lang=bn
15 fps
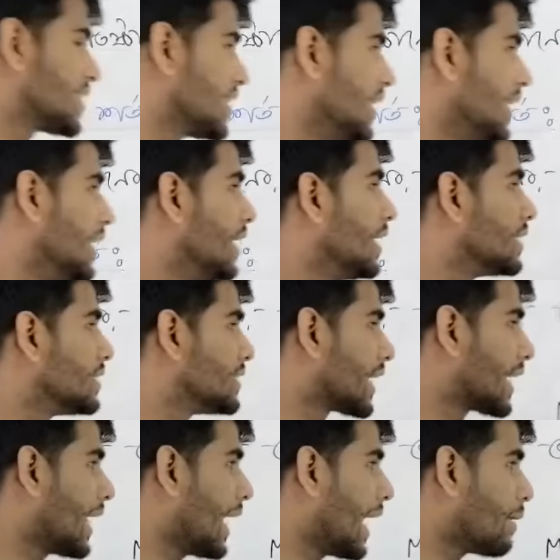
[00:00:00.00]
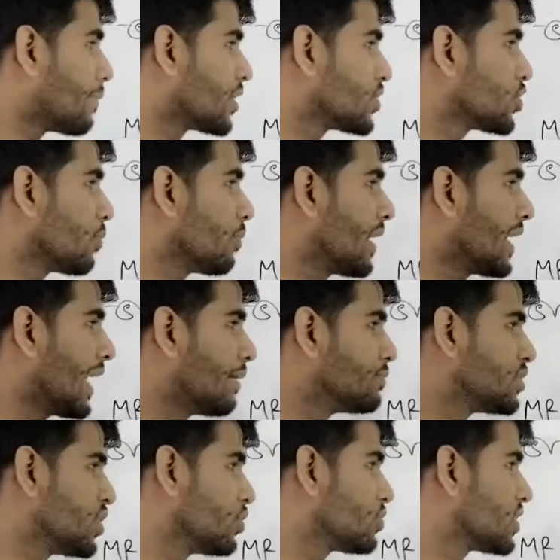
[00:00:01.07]
পাচ্ছি যেখানে এম আর সমান
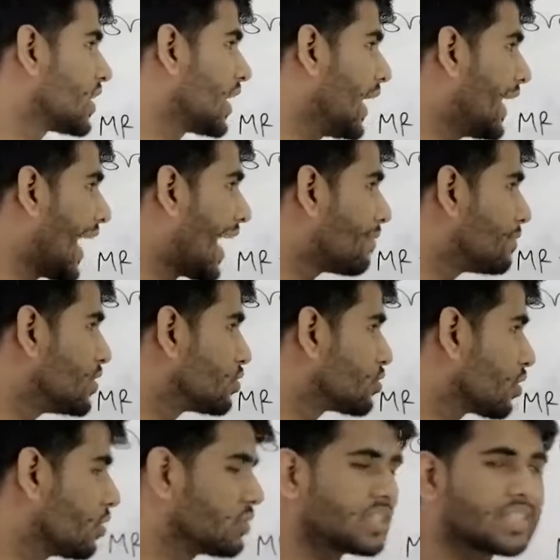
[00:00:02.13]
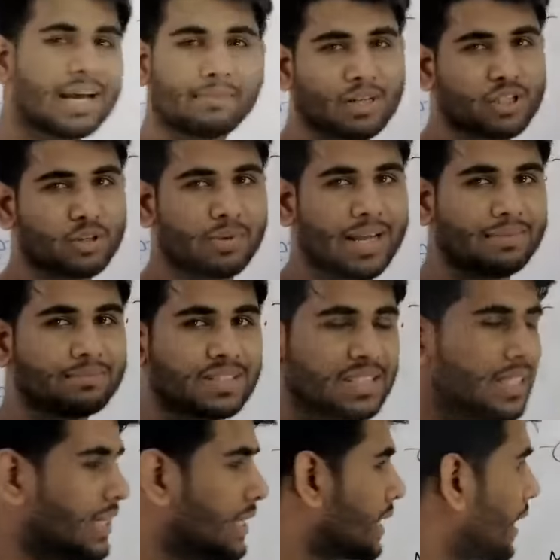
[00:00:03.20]
এমসি হচ্ছে এই এ বিন্দুতে হচ্ছে এম আর সমান
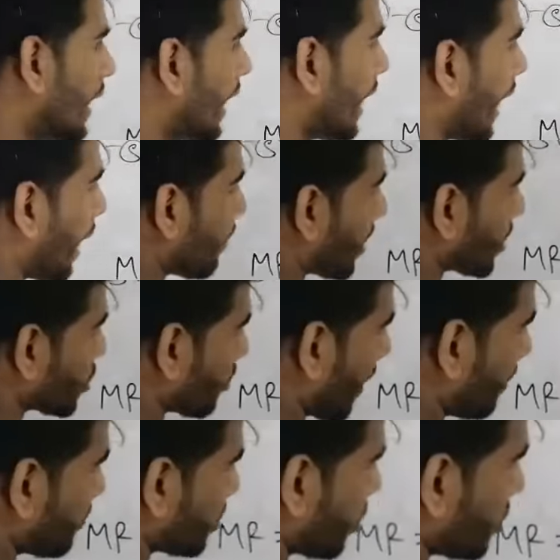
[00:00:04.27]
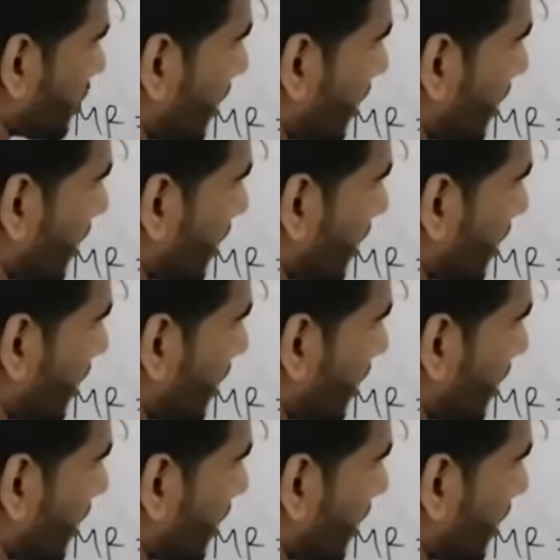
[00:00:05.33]
এমসি এম আর সমান এমসি